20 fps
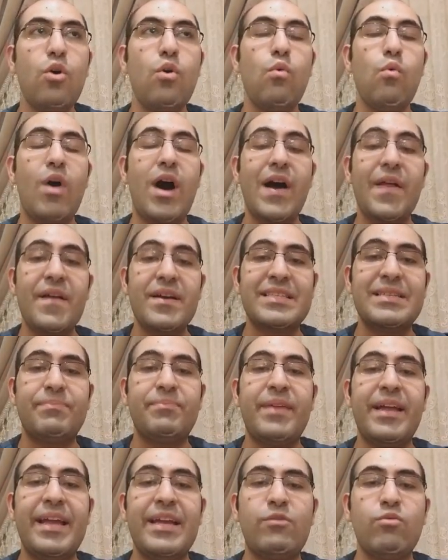وخلاص
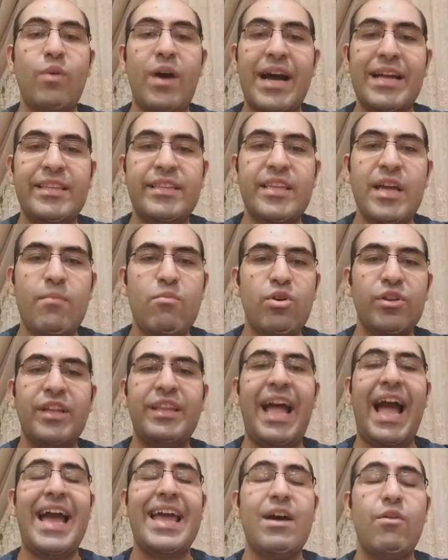ابتديت وخدت مضادات
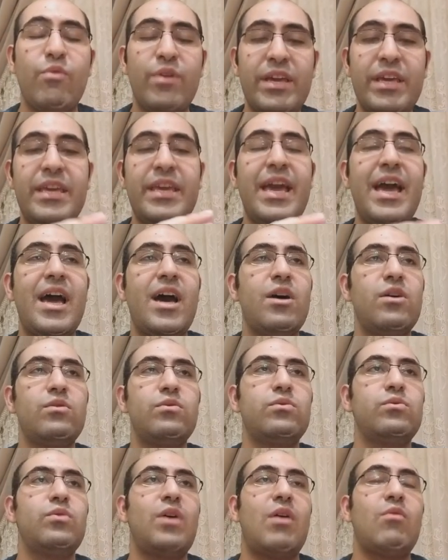حيويه
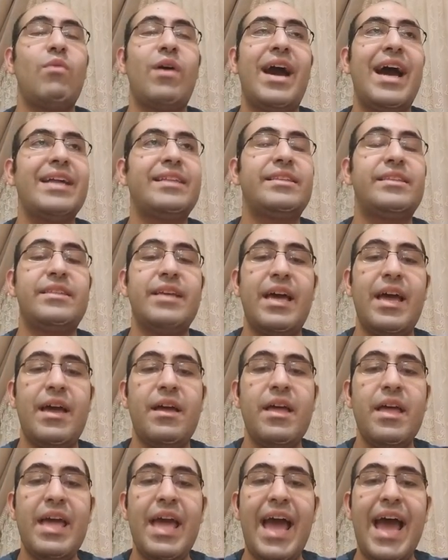او
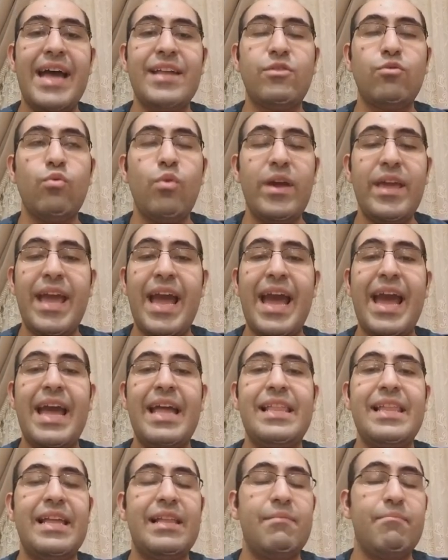خدت ادويه
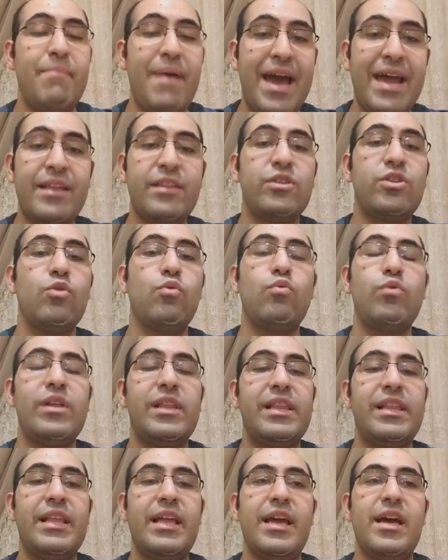للبرد
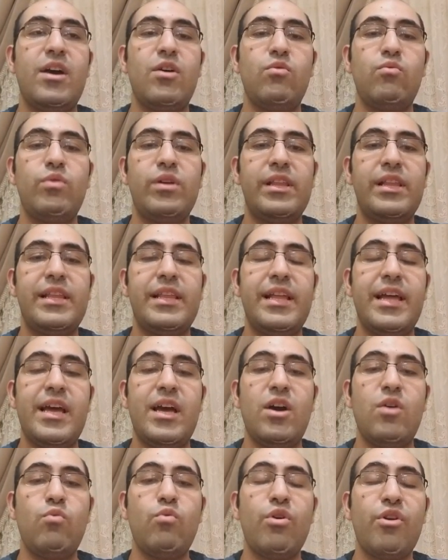وال...
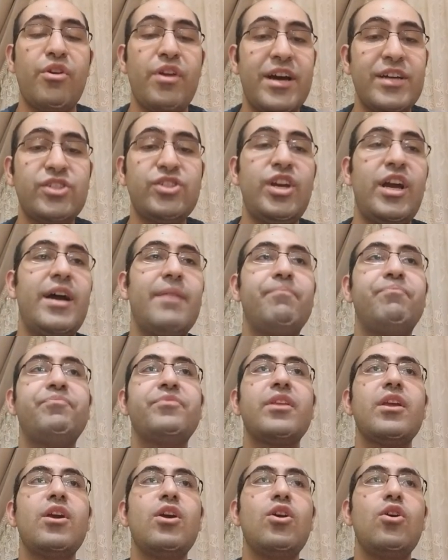وال... والرشح
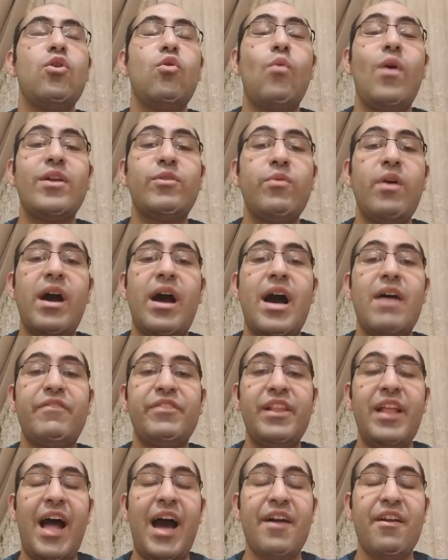وادويه
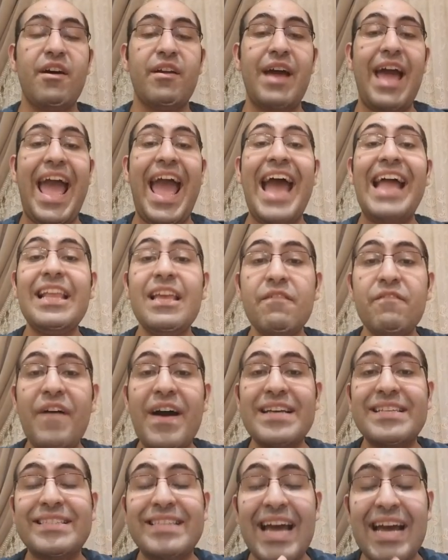خافض الحراره هل
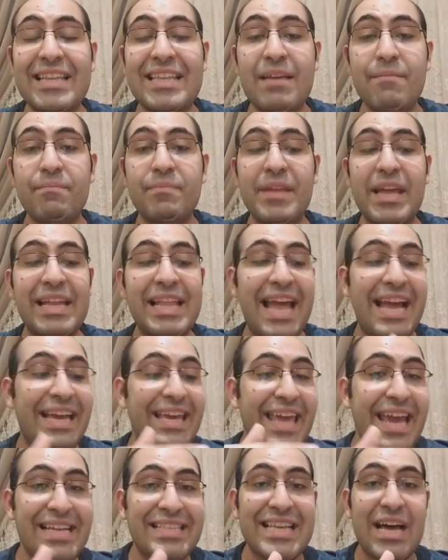ينفع استخدم
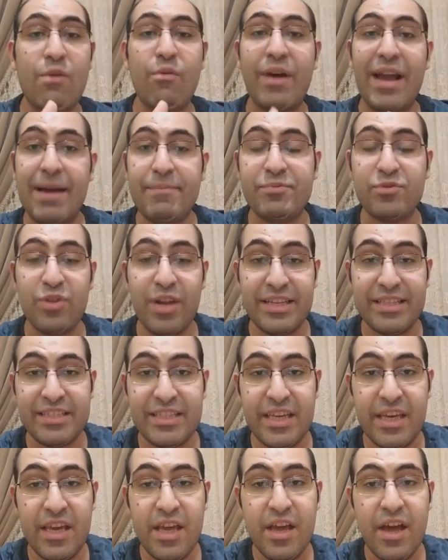الاكياس او الكبسولات
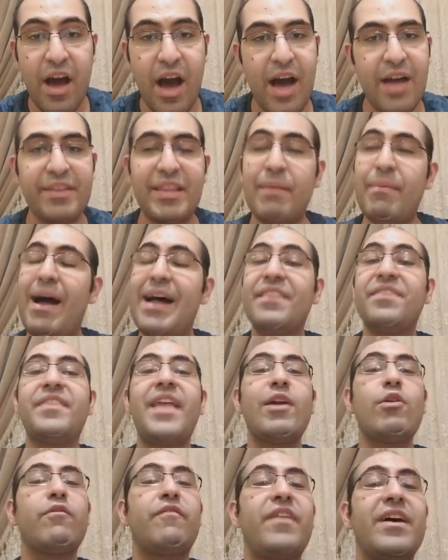دي اه طبعا
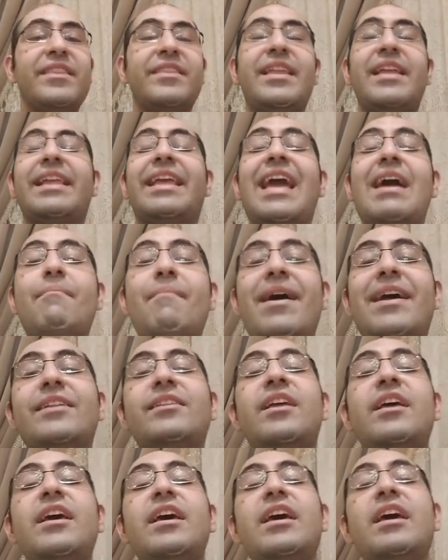ده يفضل
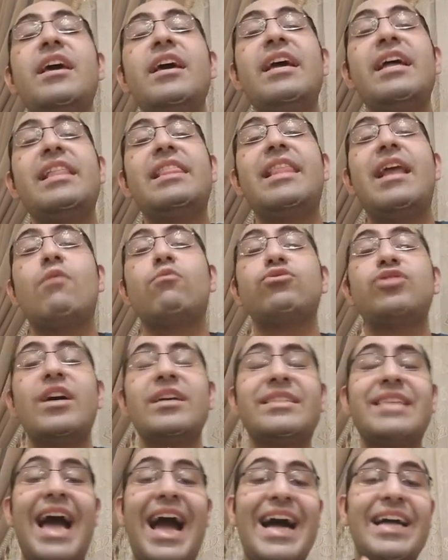كمان لو
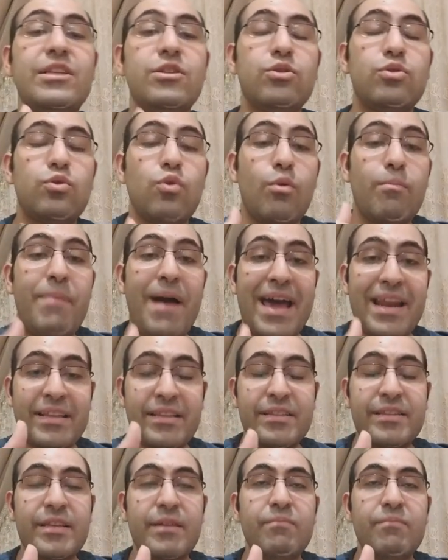شخص عنده برد